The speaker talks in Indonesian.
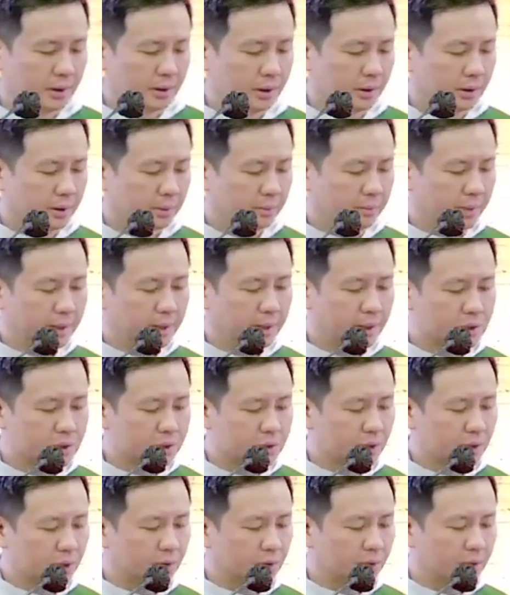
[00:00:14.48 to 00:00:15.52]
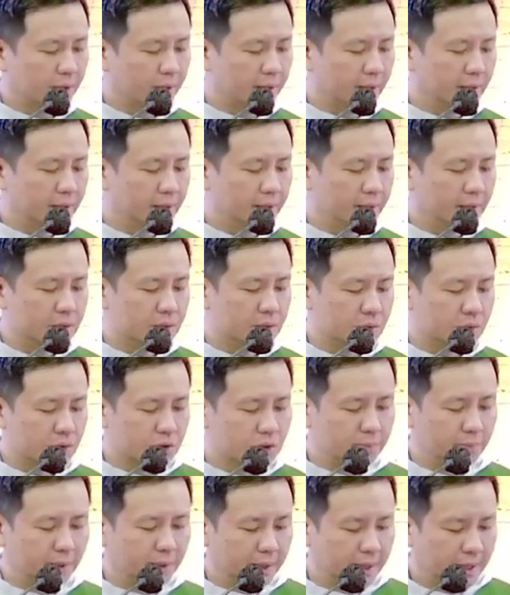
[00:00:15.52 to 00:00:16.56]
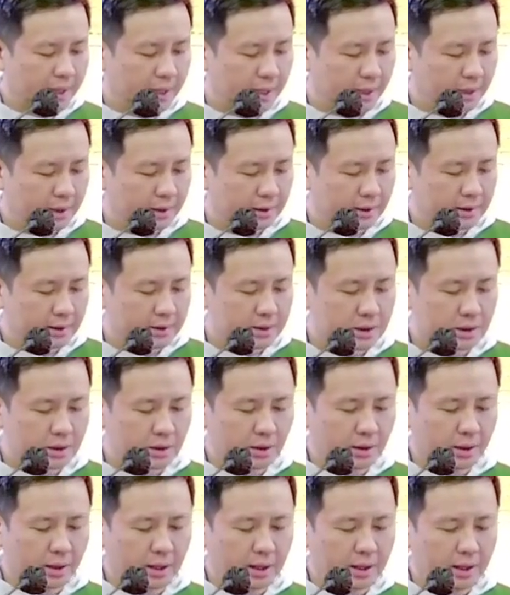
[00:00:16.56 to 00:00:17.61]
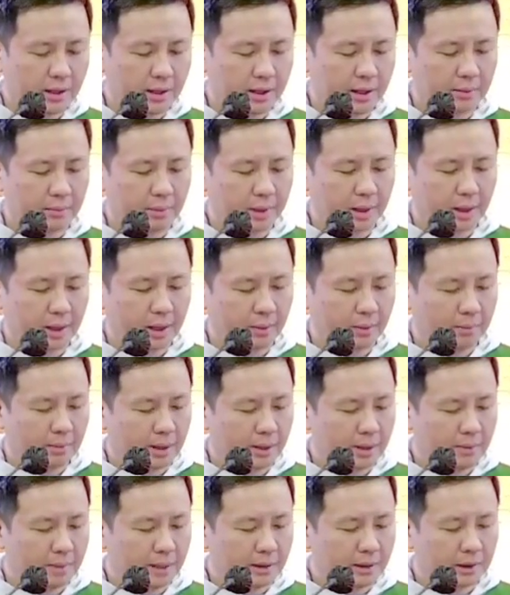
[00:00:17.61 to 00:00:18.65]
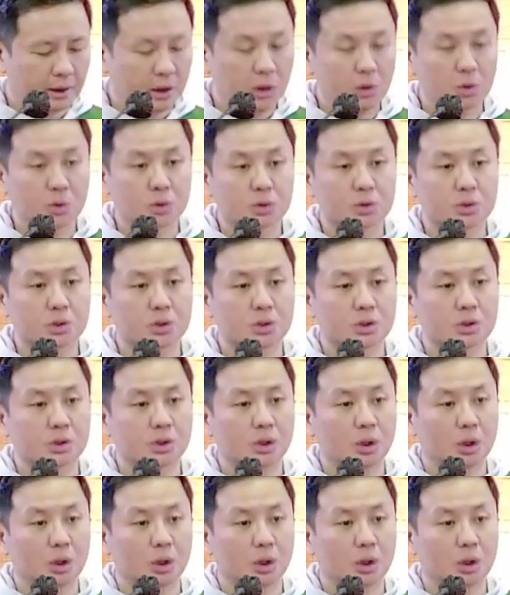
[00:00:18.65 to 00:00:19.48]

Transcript: Pada suatu hari Yesus melihat seorang yang bernama Matius